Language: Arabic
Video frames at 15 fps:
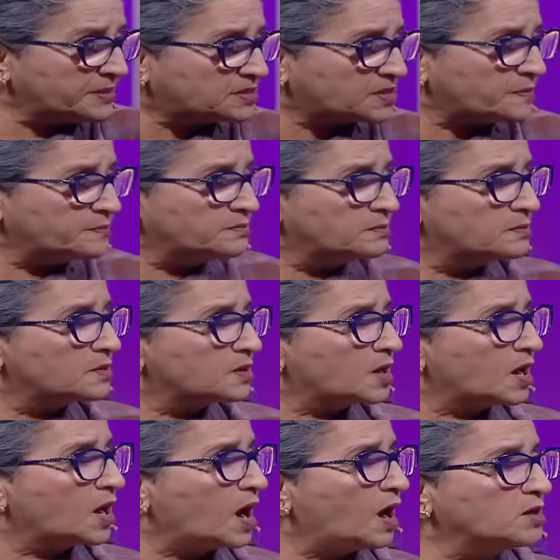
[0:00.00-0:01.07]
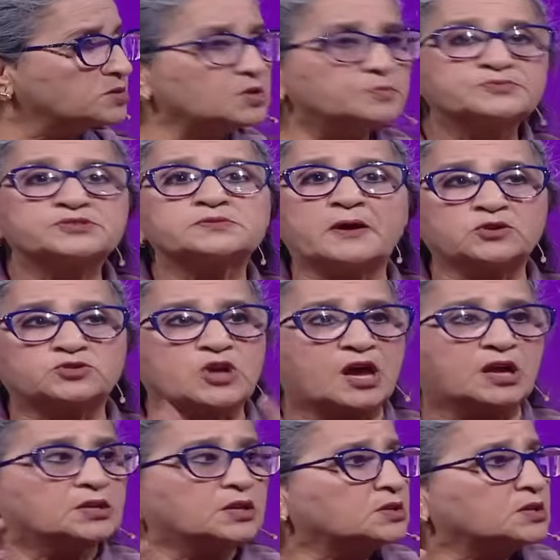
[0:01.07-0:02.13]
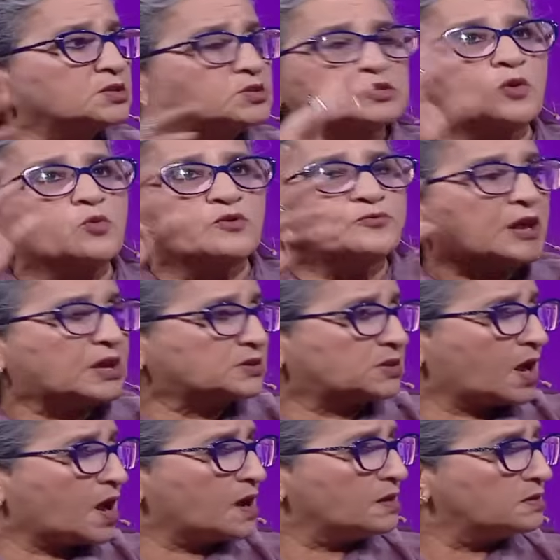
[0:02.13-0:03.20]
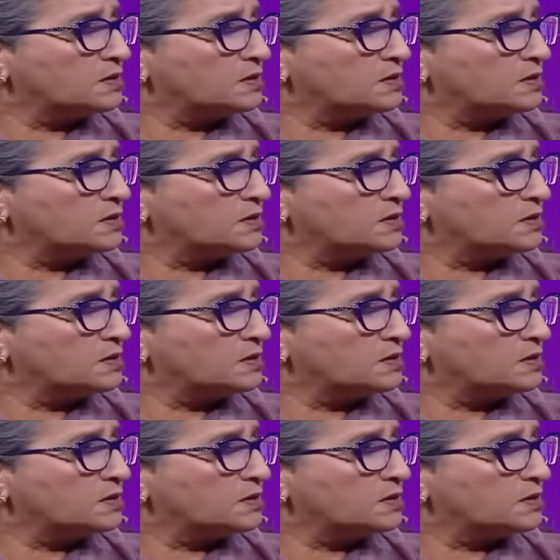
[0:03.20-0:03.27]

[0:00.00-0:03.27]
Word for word: من تم قال من الصباح تلوي في الهضره